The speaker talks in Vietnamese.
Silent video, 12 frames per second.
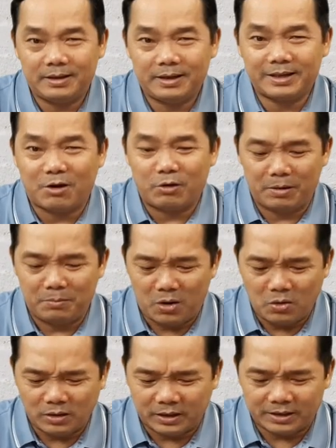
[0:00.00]
Cái câu
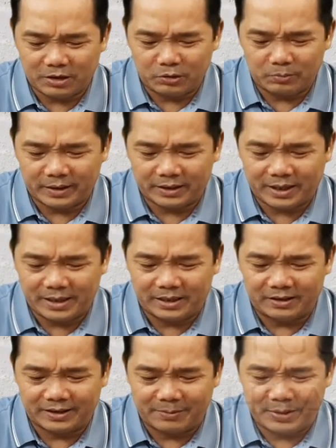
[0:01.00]
21 ấy, cho chúng ta thấy là
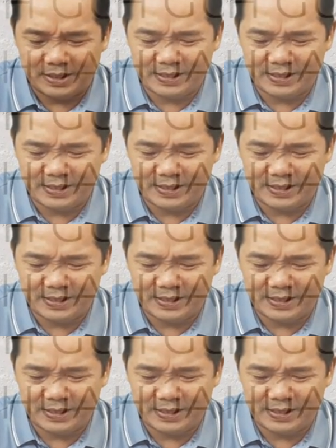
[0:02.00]
người ta bị